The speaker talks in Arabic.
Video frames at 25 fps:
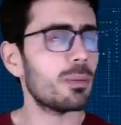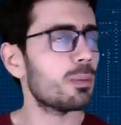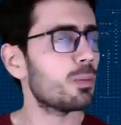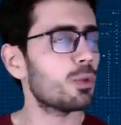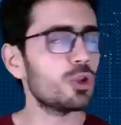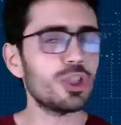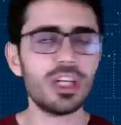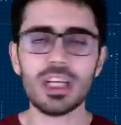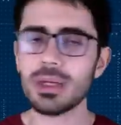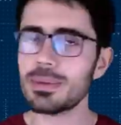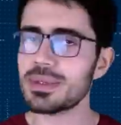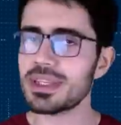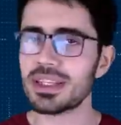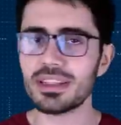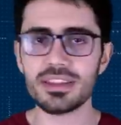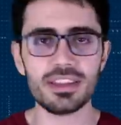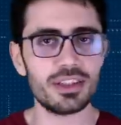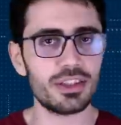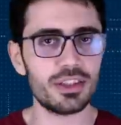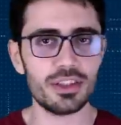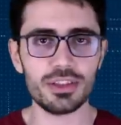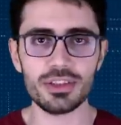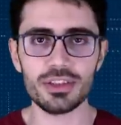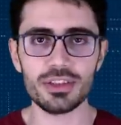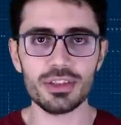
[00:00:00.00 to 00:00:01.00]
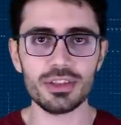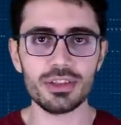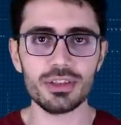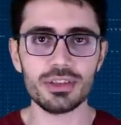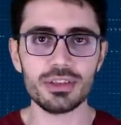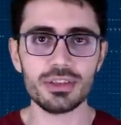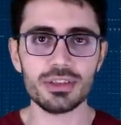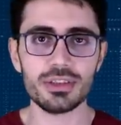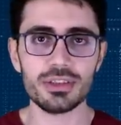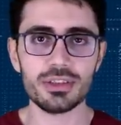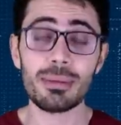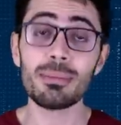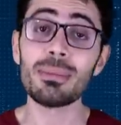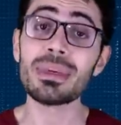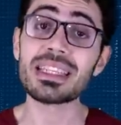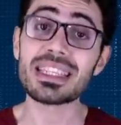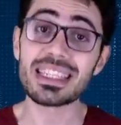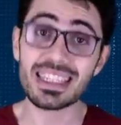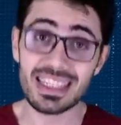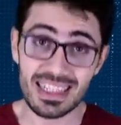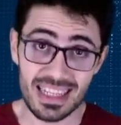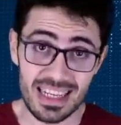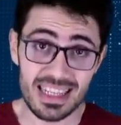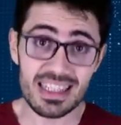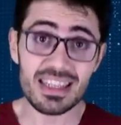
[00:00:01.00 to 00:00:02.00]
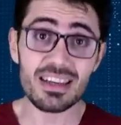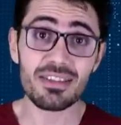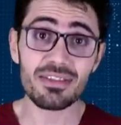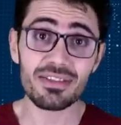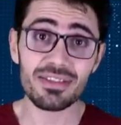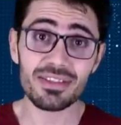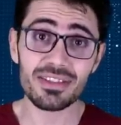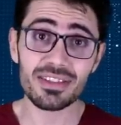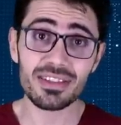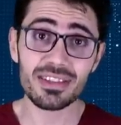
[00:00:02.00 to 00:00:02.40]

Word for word: مش هجيب سيرة الرياضيات بس للأسف